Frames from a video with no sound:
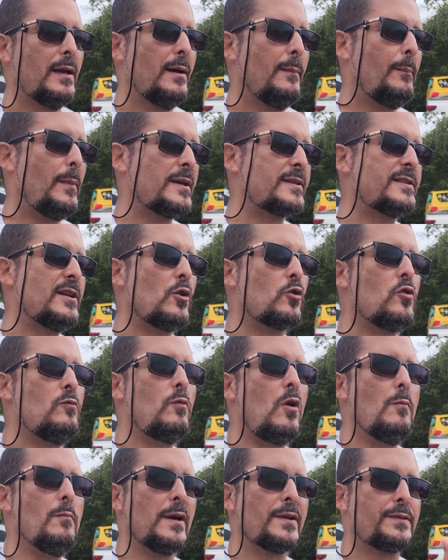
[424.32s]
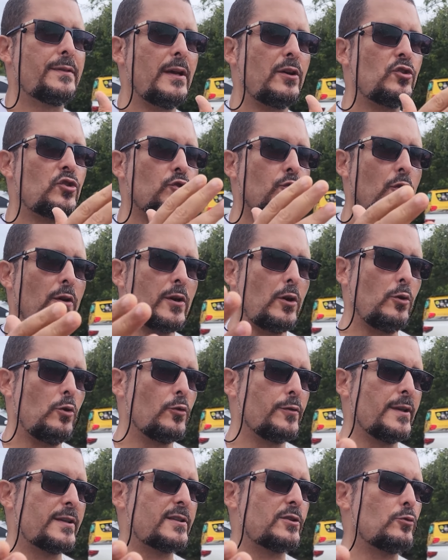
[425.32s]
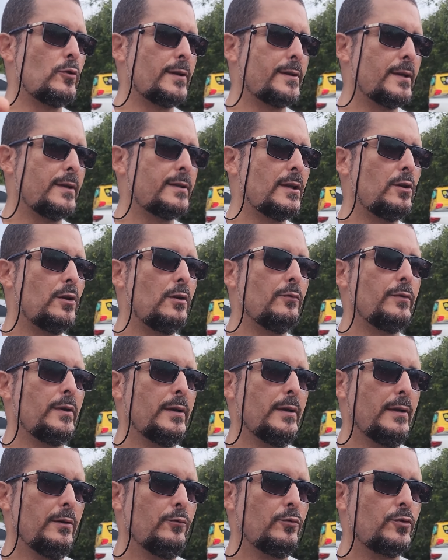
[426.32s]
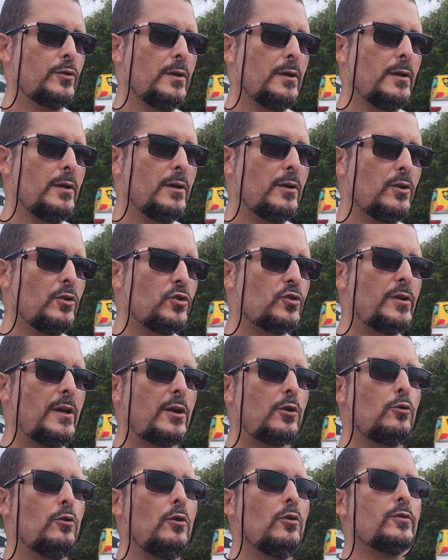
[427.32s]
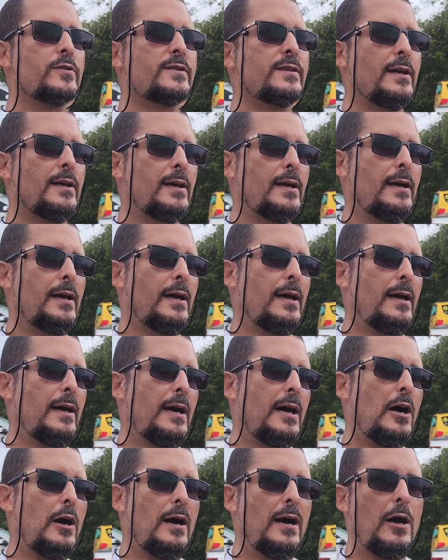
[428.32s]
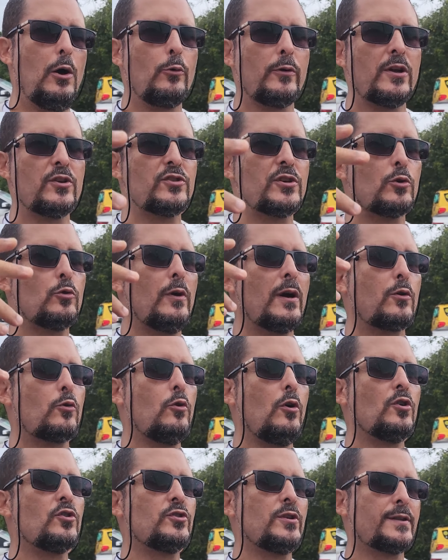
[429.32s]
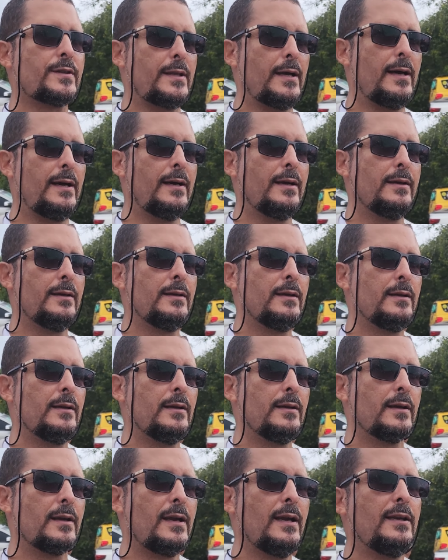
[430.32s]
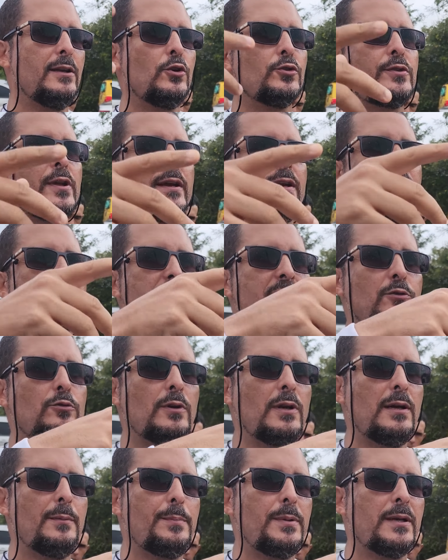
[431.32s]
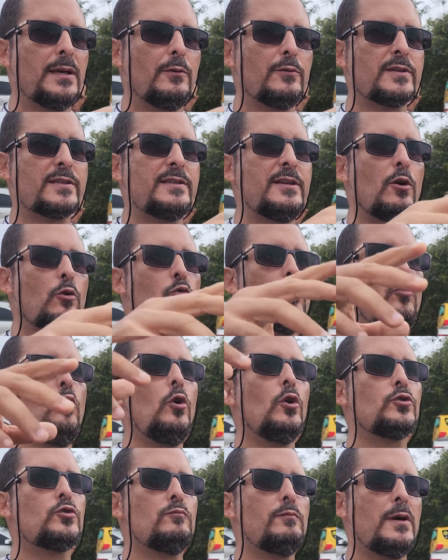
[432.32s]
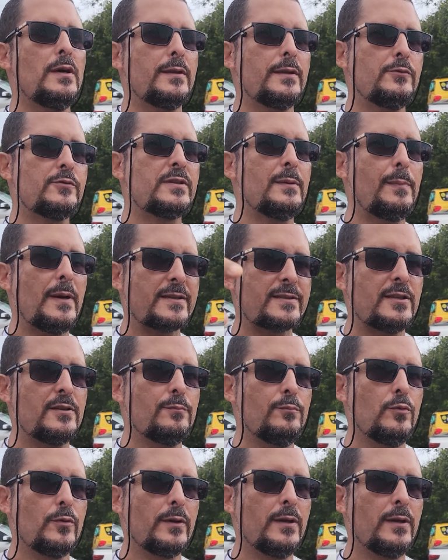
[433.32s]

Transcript: Mas em algum momento da história, ao longo desses 89 anos, Chegou-se a, a, a, Alguém chegou a cogitar que não teria sido Lampião e se algum outro bandido se passando por